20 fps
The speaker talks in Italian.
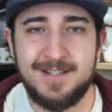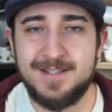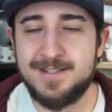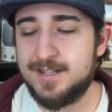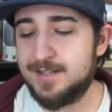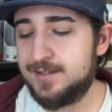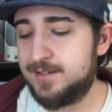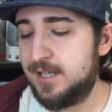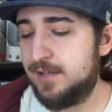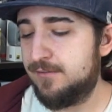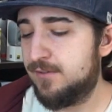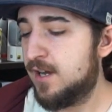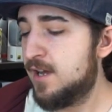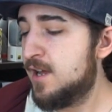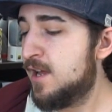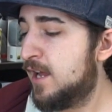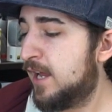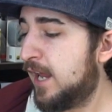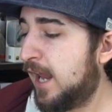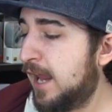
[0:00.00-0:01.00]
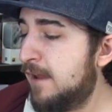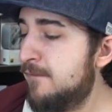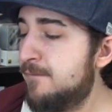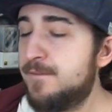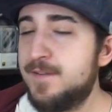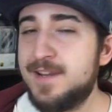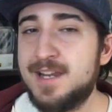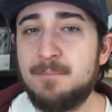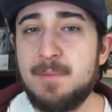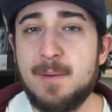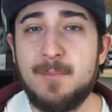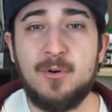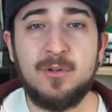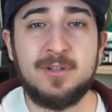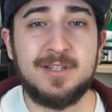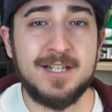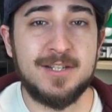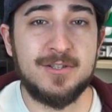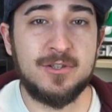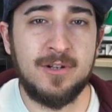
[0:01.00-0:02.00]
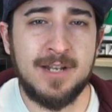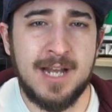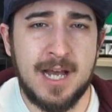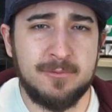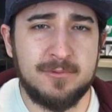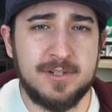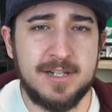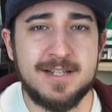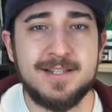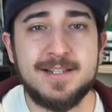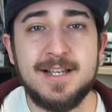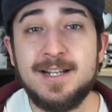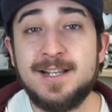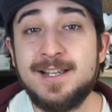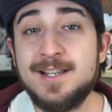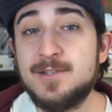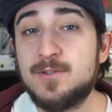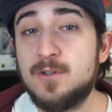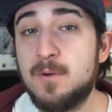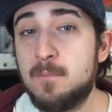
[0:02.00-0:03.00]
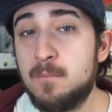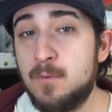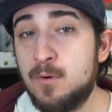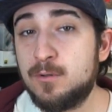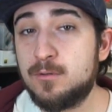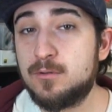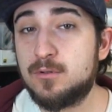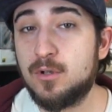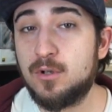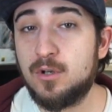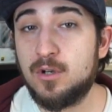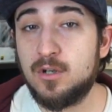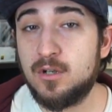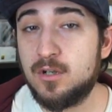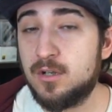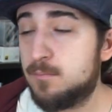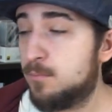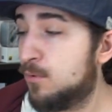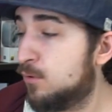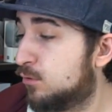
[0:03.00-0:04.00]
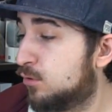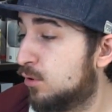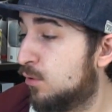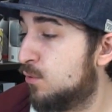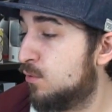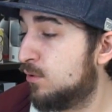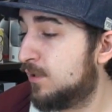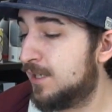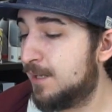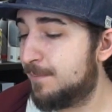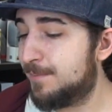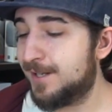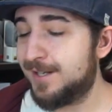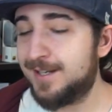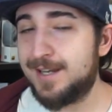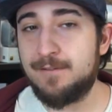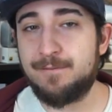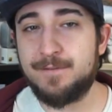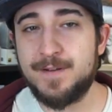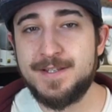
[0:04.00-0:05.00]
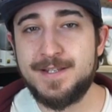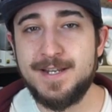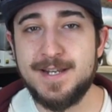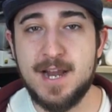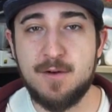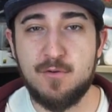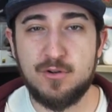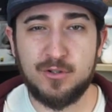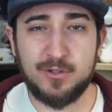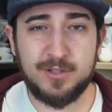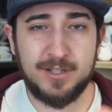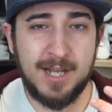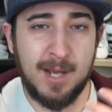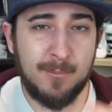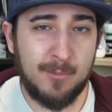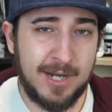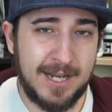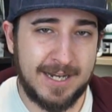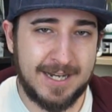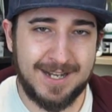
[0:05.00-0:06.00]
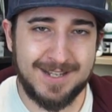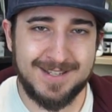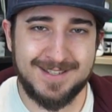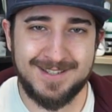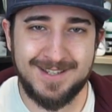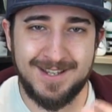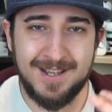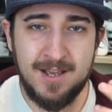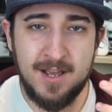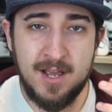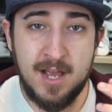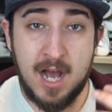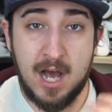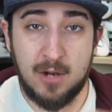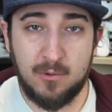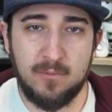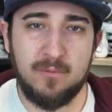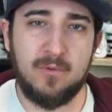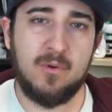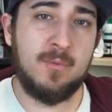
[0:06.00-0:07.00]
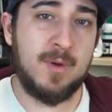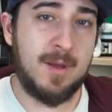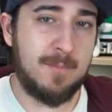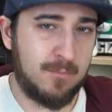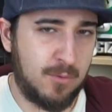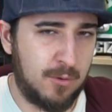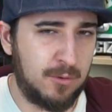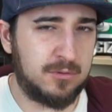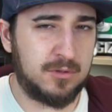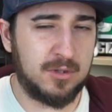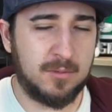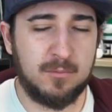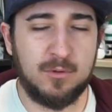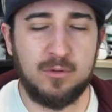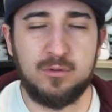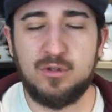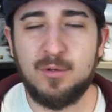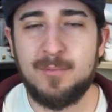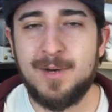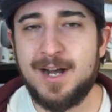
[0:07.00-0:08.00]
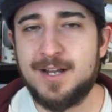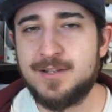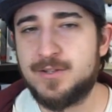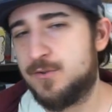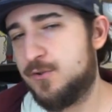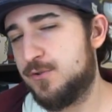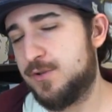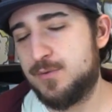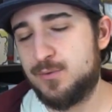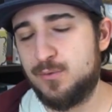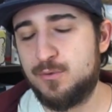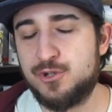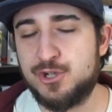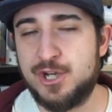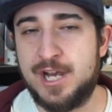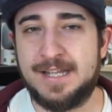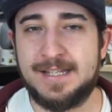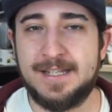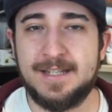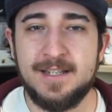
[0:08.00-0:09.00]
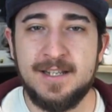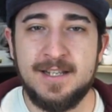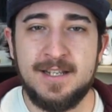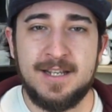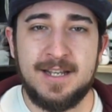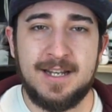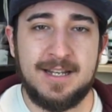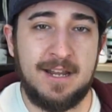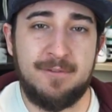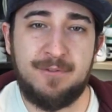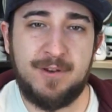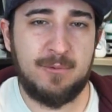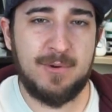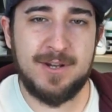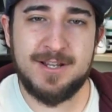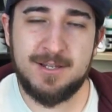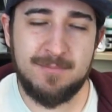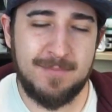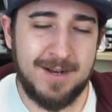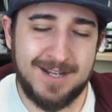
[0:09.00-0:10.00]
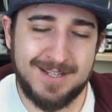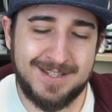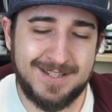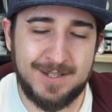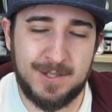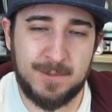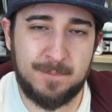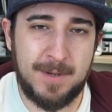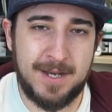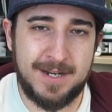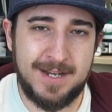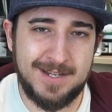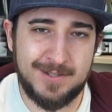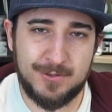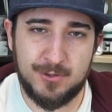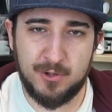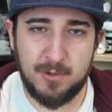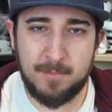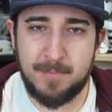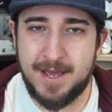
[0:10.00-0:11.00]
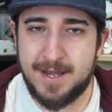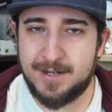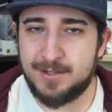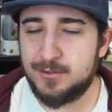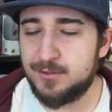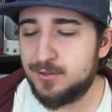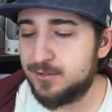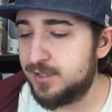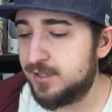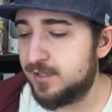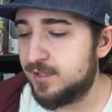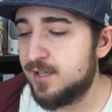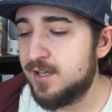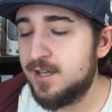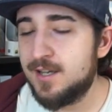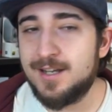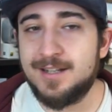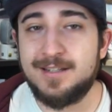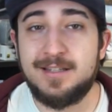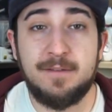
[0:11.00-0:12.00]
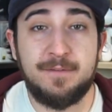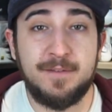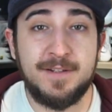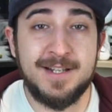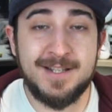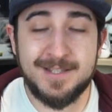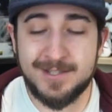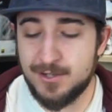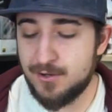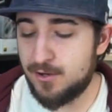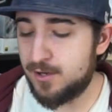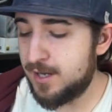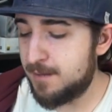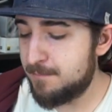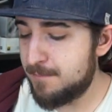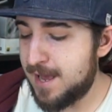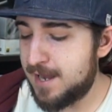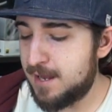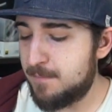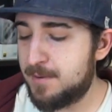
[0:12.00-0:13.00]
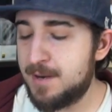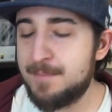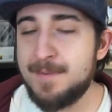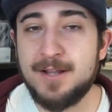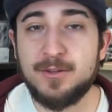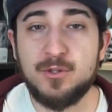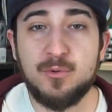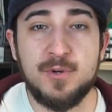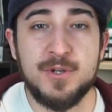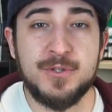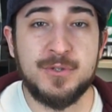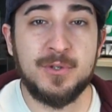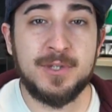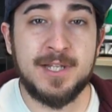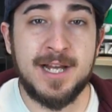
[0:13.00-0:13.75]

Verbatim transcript: disattiva. E infine abbiamo il tasto loudness, anch'esso molto, eh, molto utile perché fa sì che quando teniamo le casse ad un volume molto molto basso, cosa succede? Le frequenze basse spariscono, perdono di definizione. Bene, premendo questo